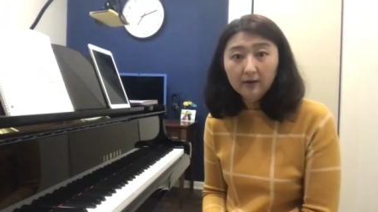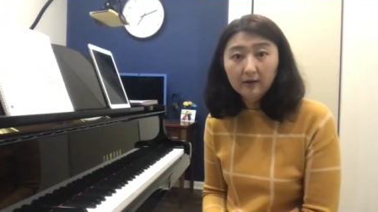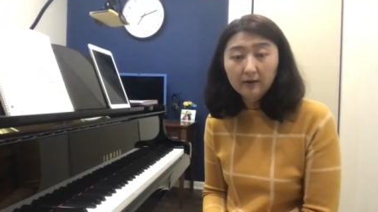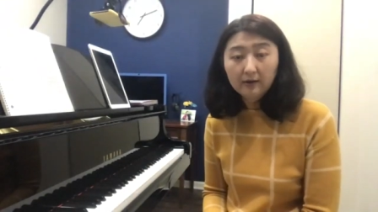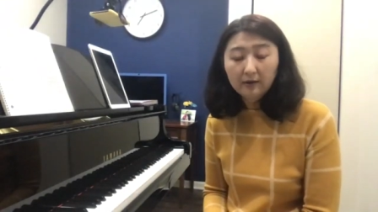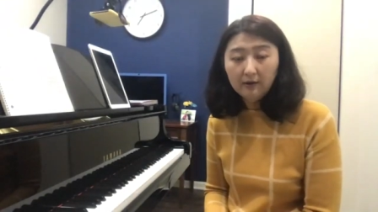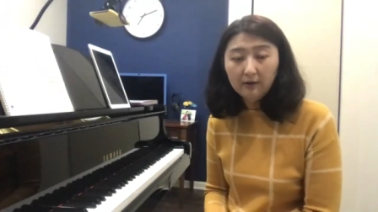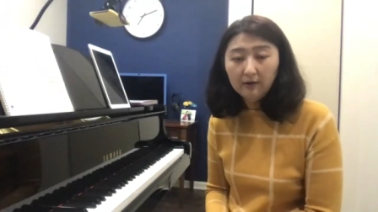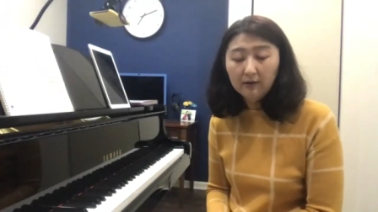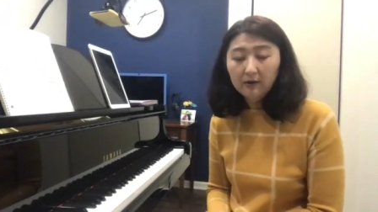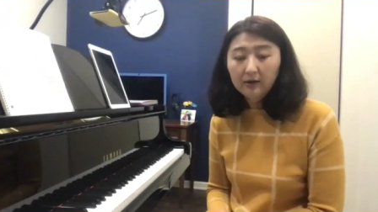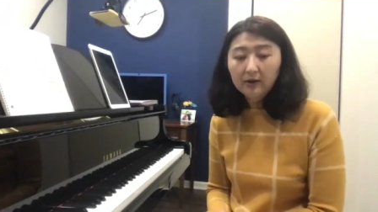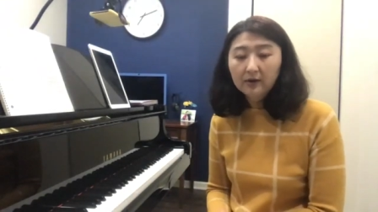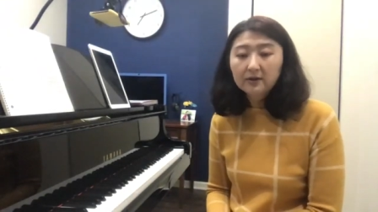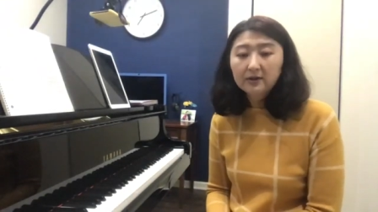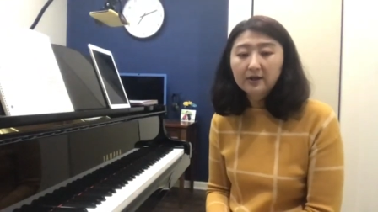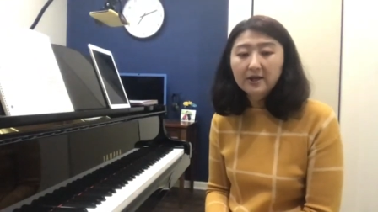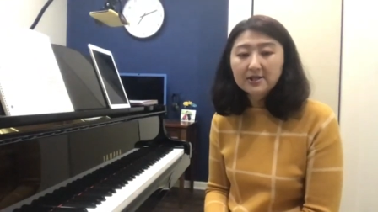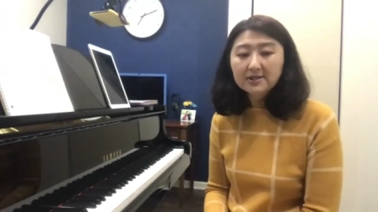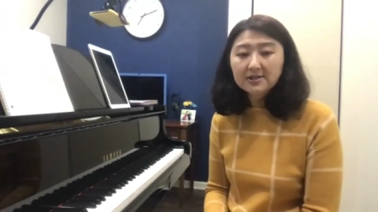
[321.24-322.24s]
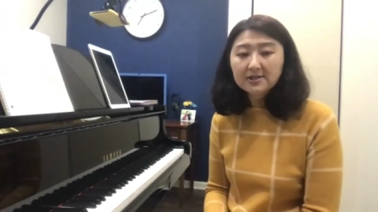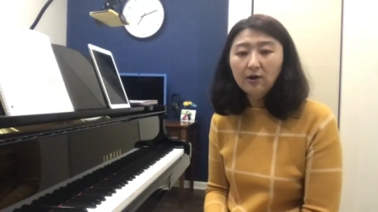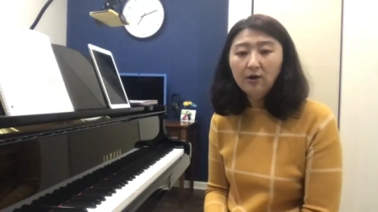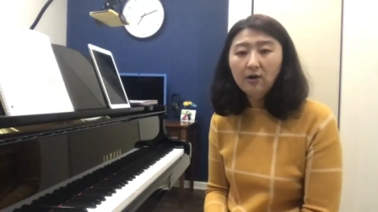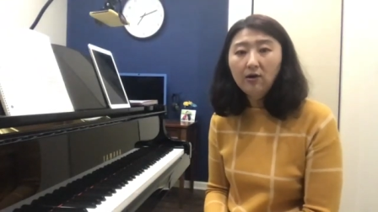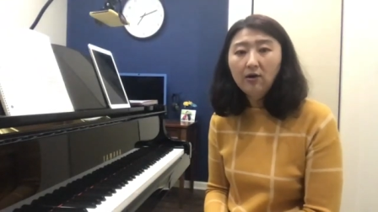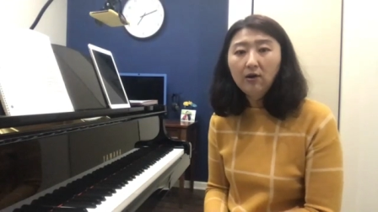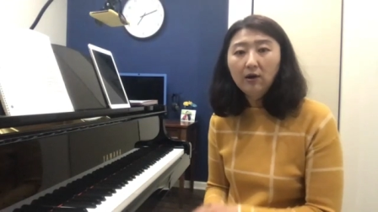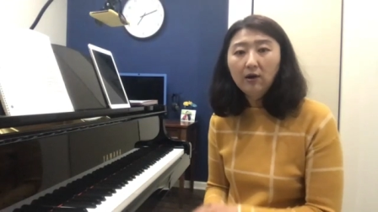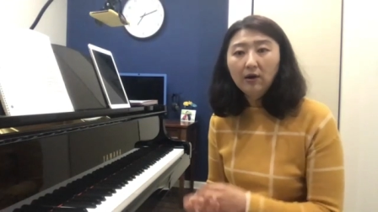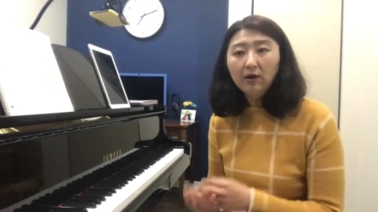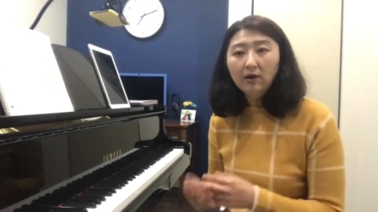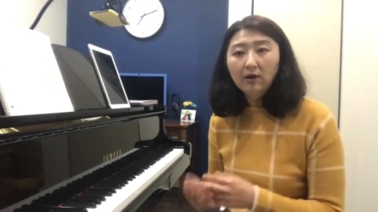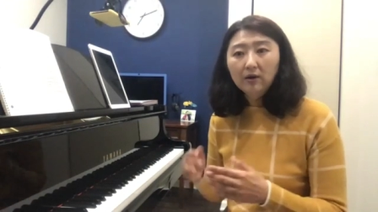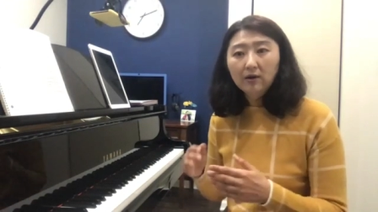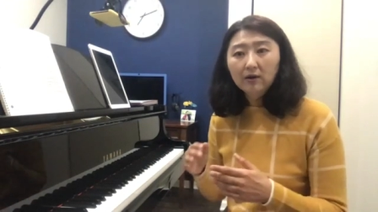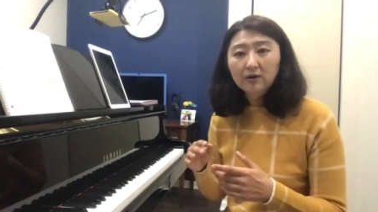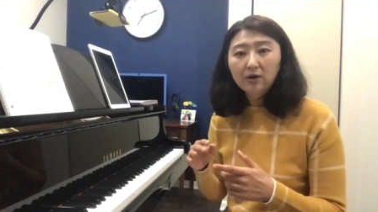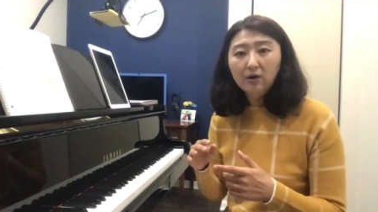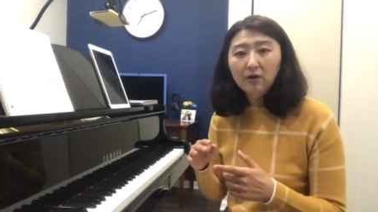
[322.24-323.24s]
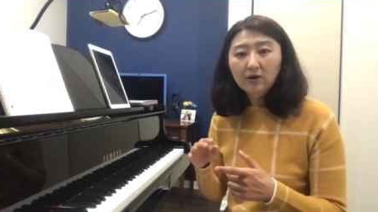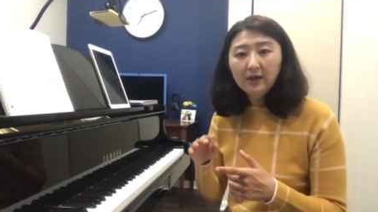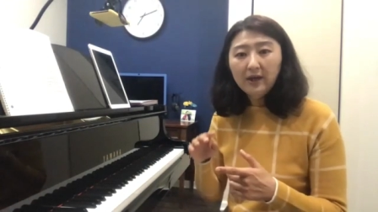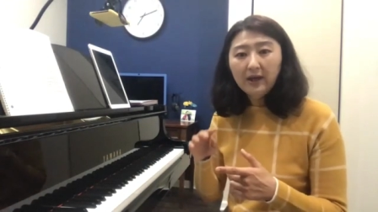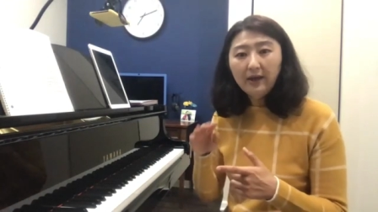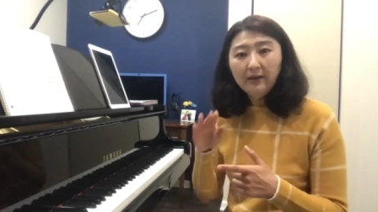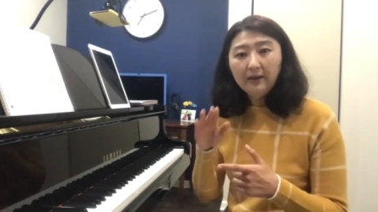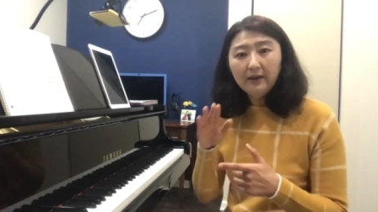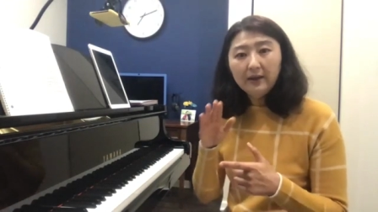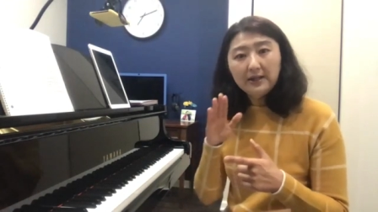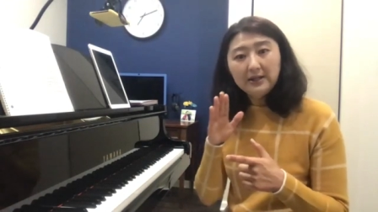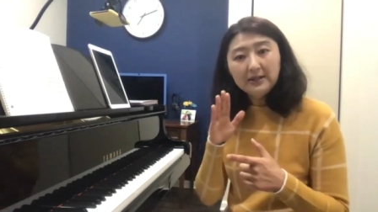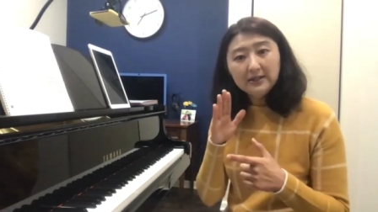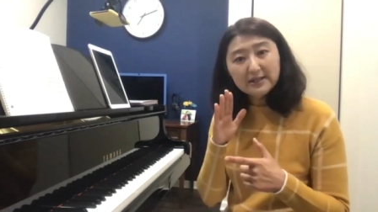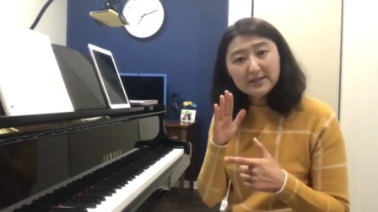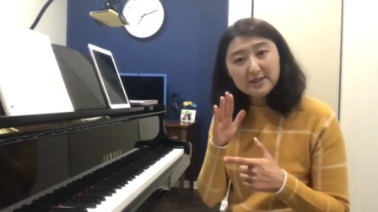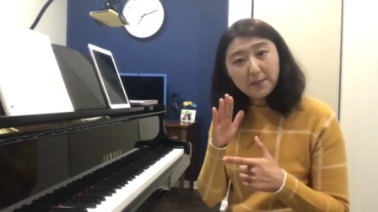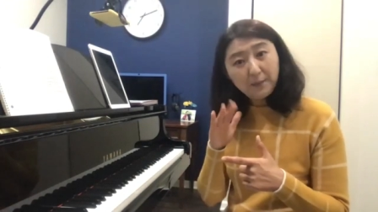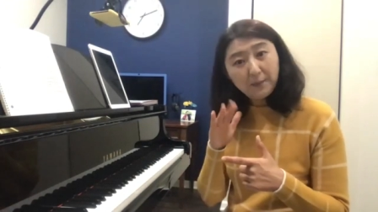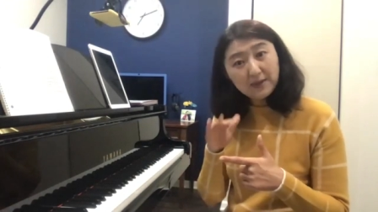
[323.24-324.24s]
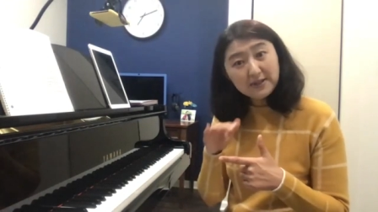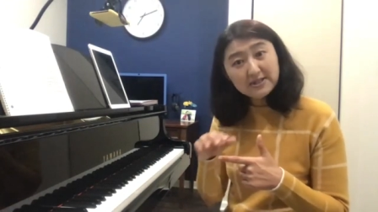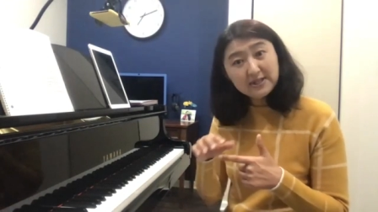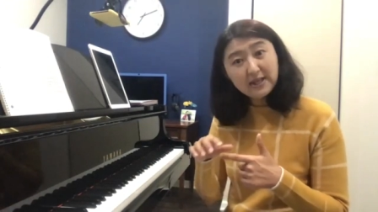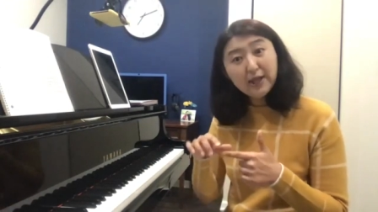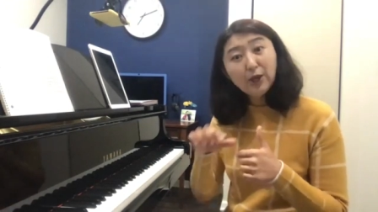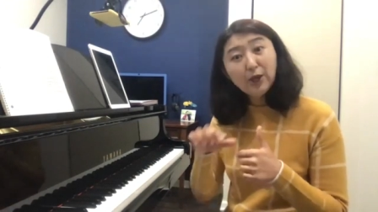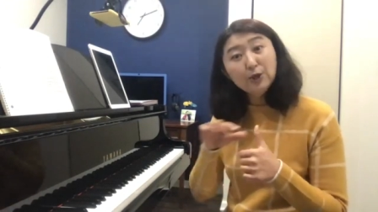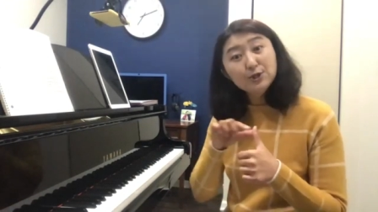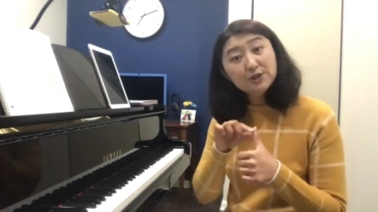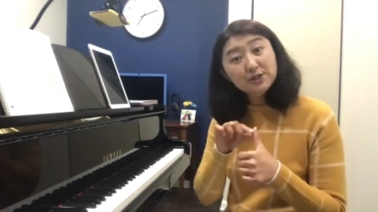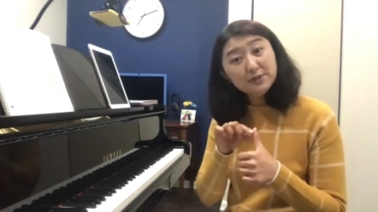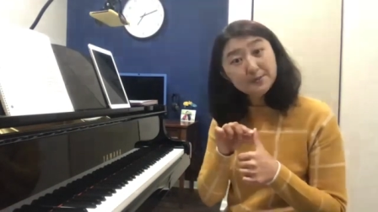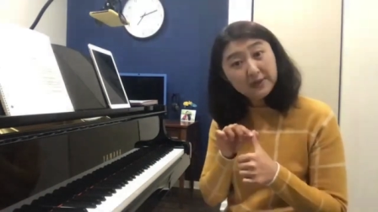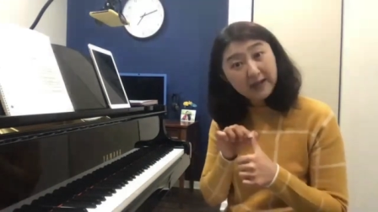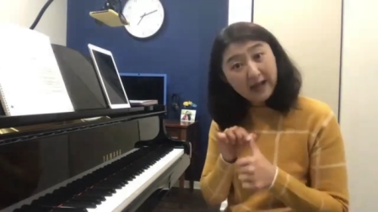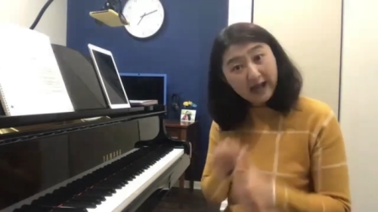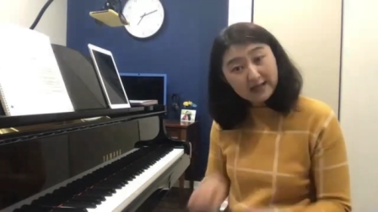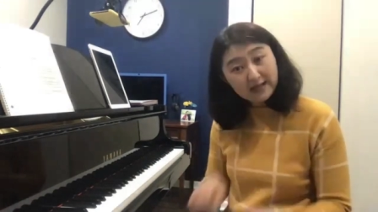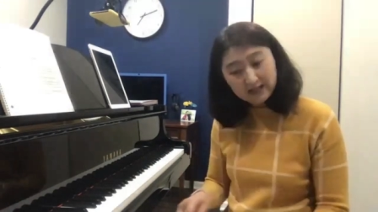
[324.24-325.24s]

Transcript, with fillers: 어, 그래서 그렇게 일단 첫 번째 연습을 하,